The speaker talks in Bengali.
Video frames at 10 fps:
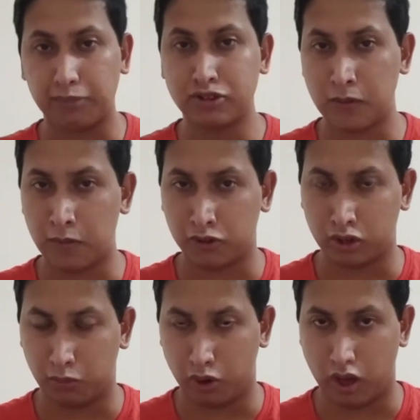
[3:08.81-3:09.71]
আপস্ট্রিমের
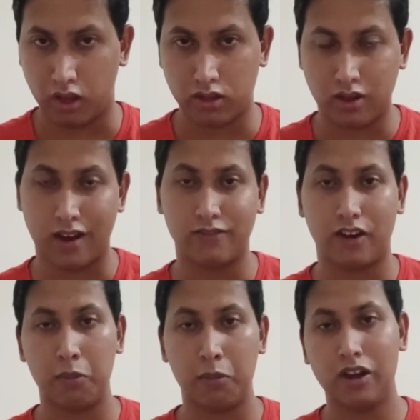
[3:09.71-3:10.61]
মধ্যে পড়ে আছে
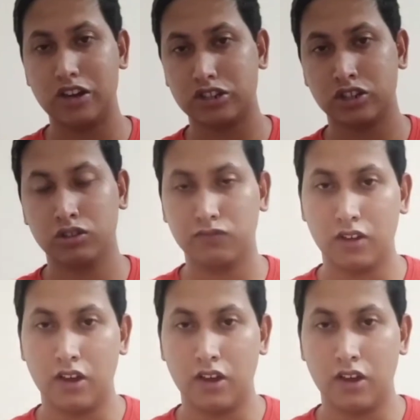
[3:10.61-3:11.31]
অ্যান্ড ফার্মেন্টেশন